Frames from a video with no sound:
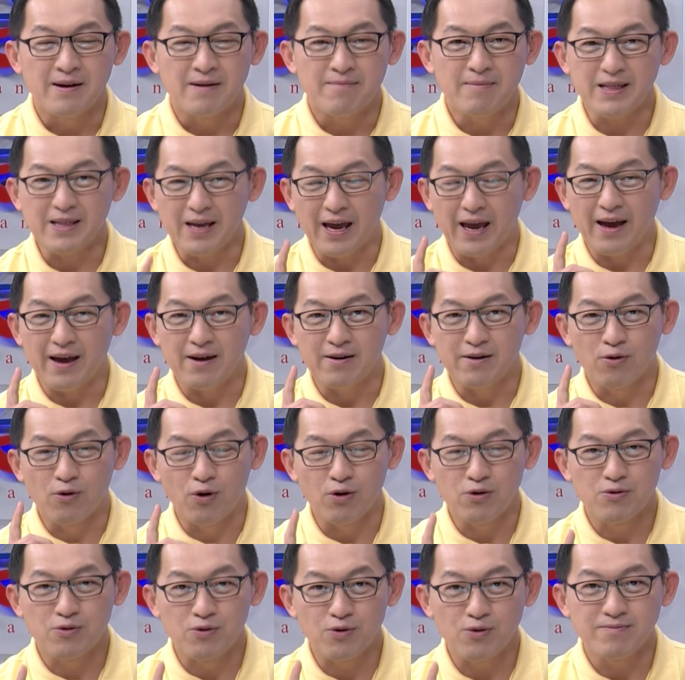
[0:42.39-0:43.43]
แม้แต่ค
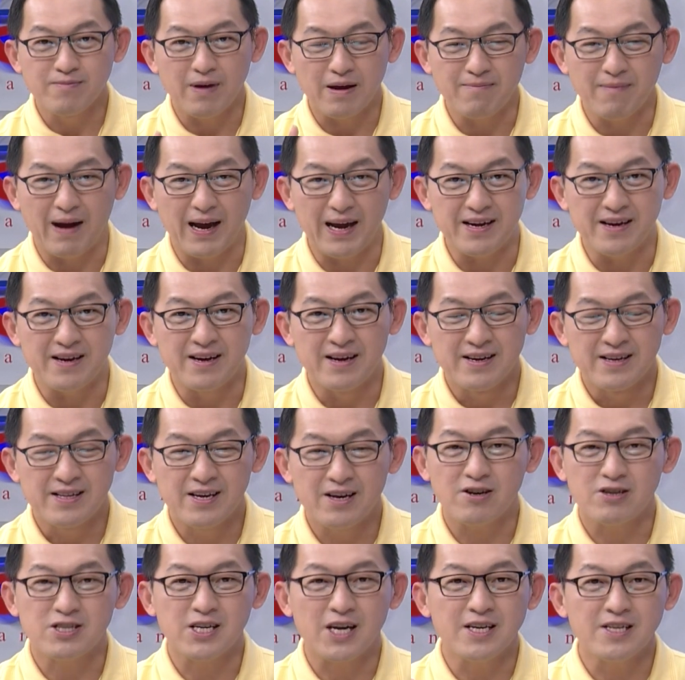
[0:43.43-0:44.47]
นรุ่นใหม่ ๆ ที่
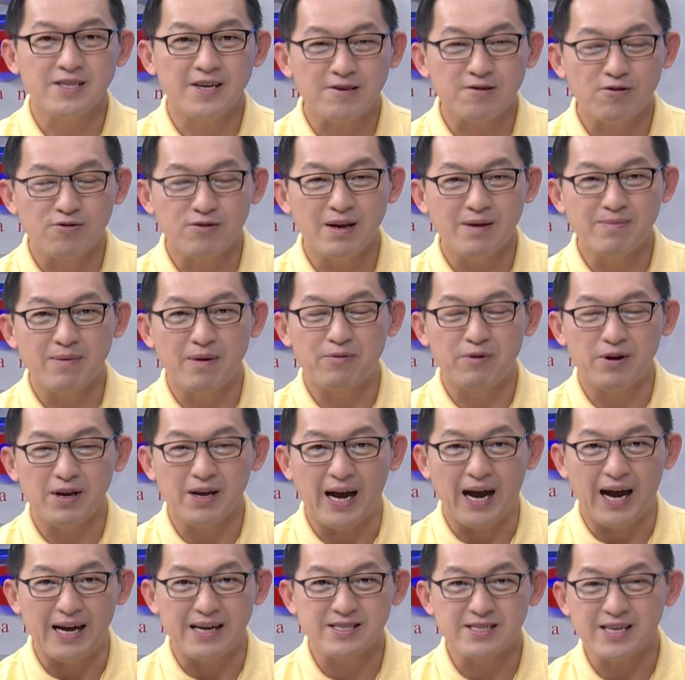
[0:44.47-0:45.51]
ก็ใช้เทคโนโลยีมาบริ
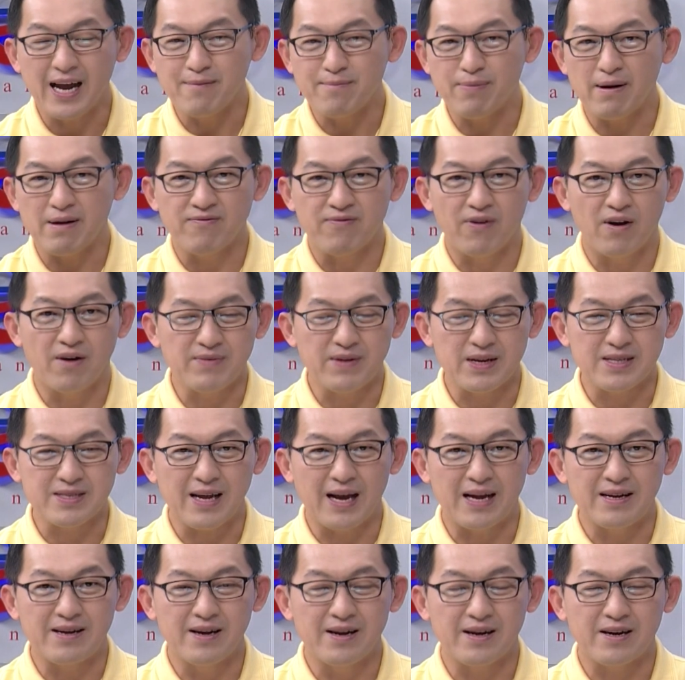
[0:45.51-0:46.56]
หารสร้างแพลตฟอร์ม
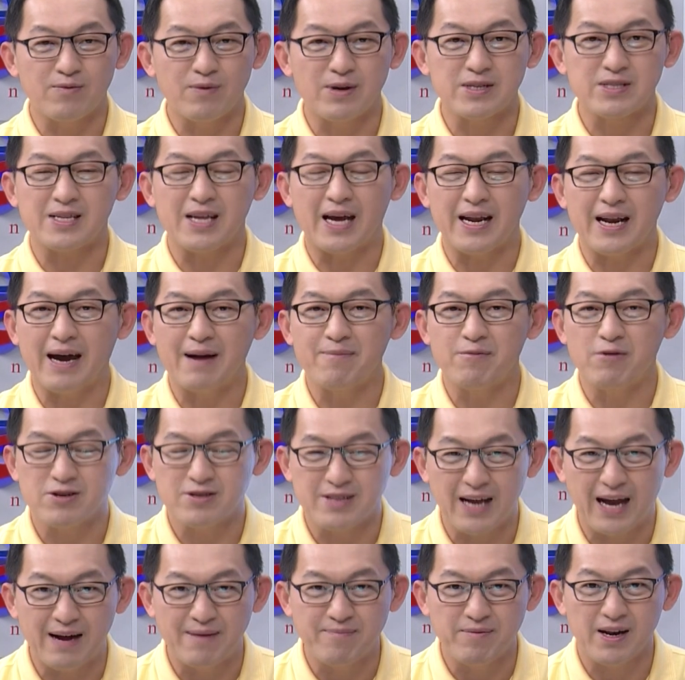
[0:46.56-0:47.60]
ต่างๆที่เรียกกันว่าสตาร์ทอัพก็
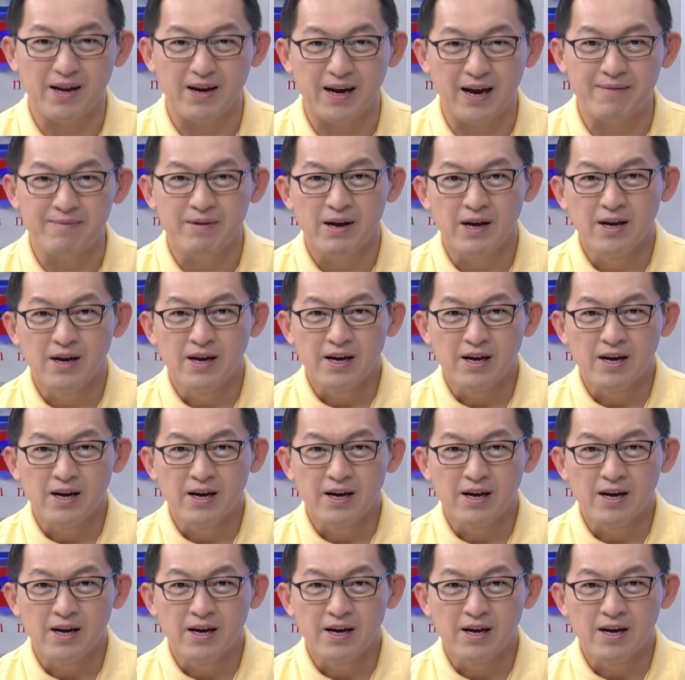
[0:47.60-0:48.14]
ตามเนี่ยนะครับ